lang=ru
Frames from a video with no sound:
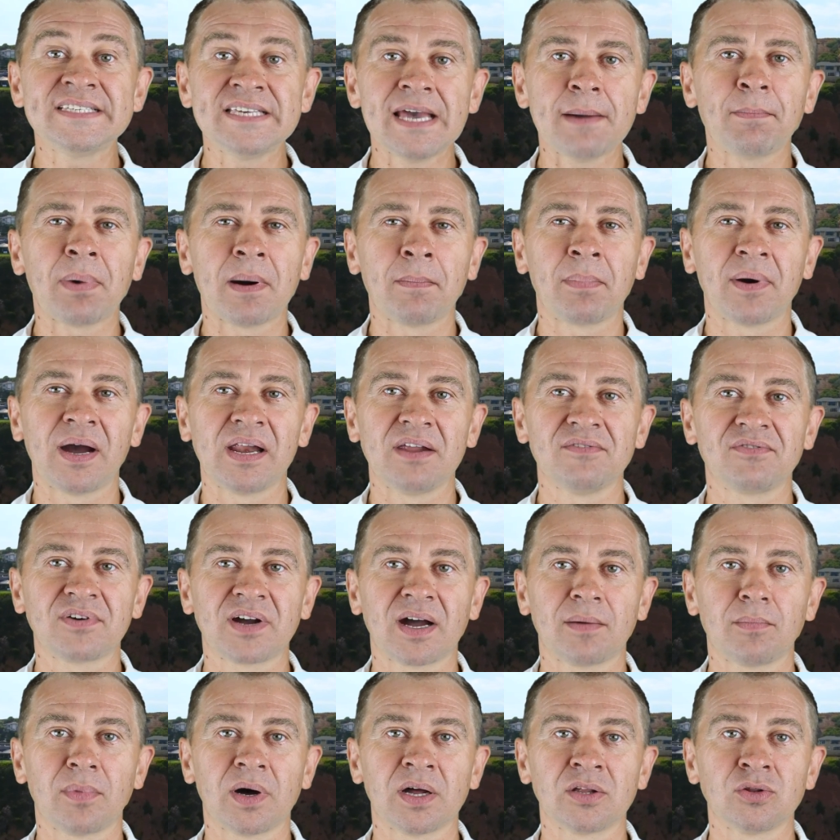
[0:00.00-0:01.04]
все попали в
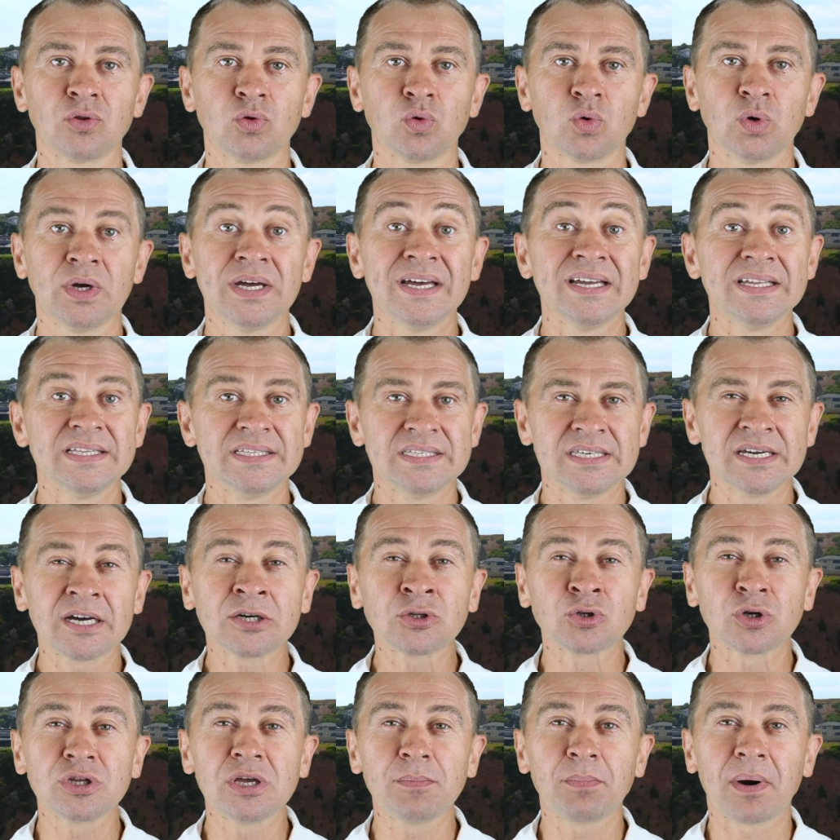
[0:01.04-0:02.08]
команду. Те,
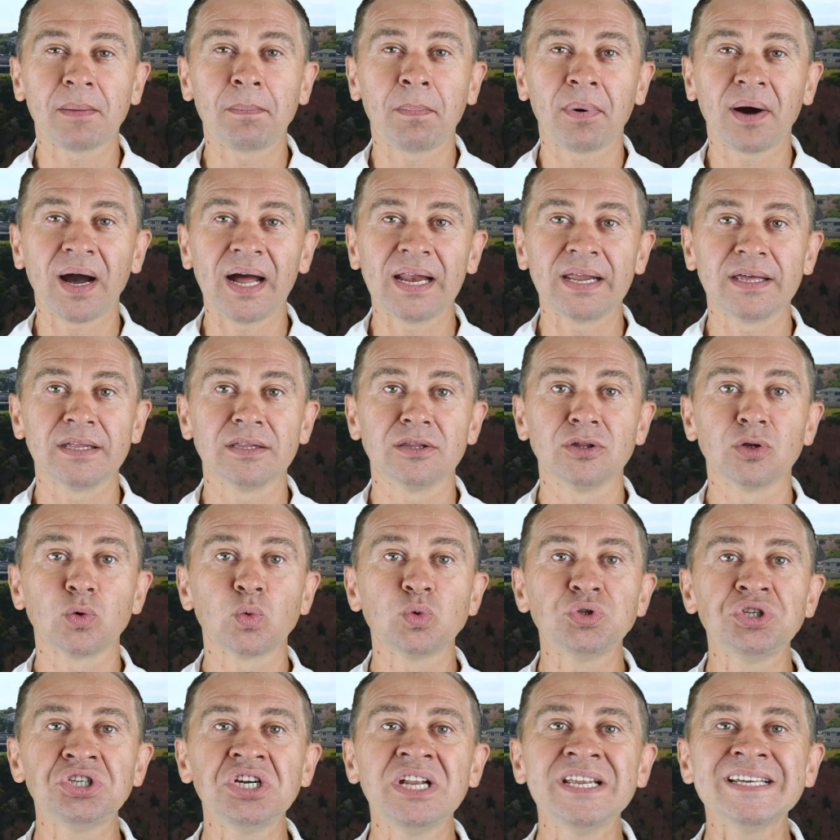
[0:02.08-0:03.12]
кто не попали,
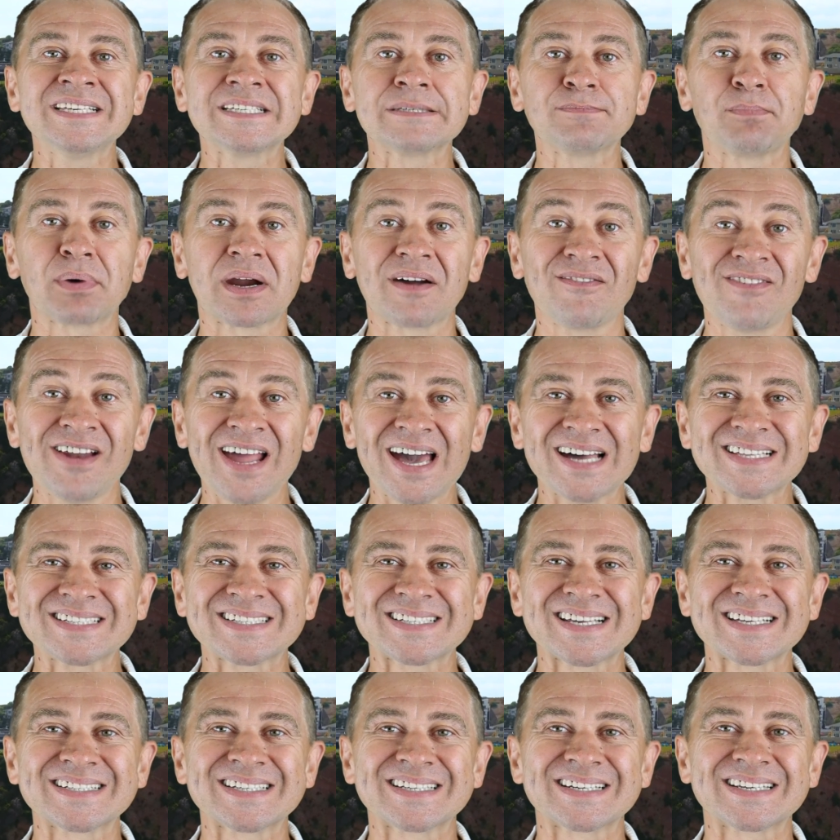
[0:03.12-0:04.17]
научились
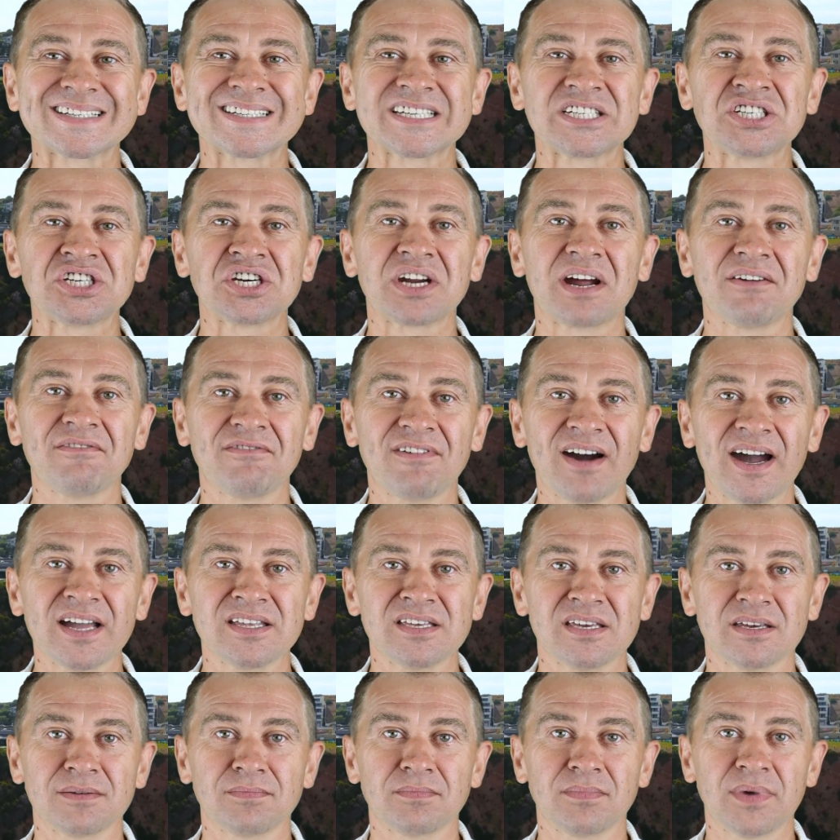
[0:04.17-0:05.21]
справляться с
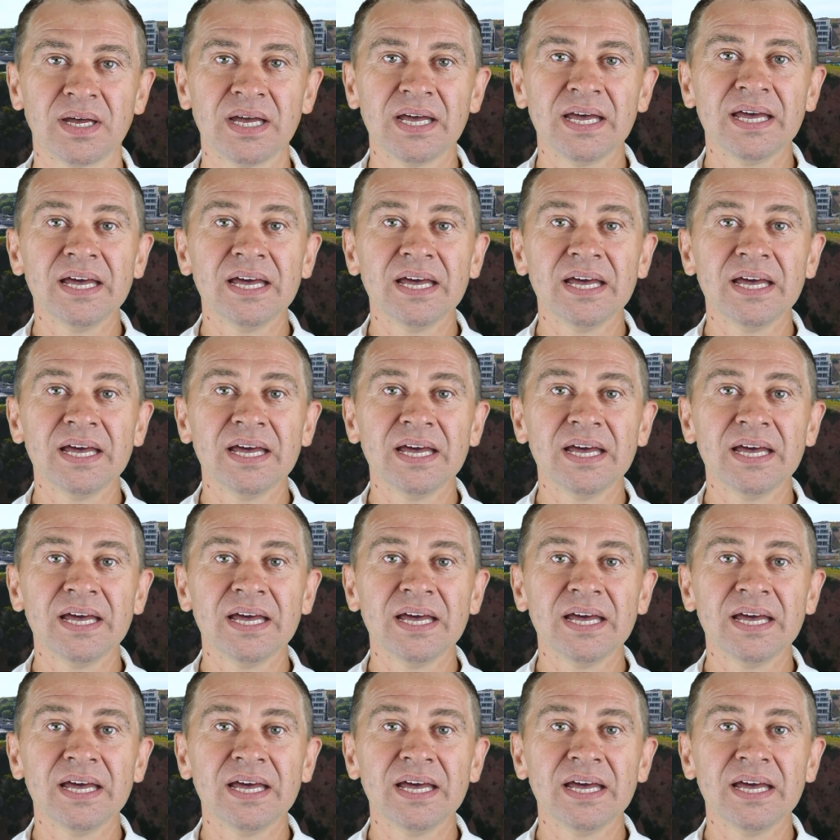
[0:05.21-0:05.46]
разочарованием.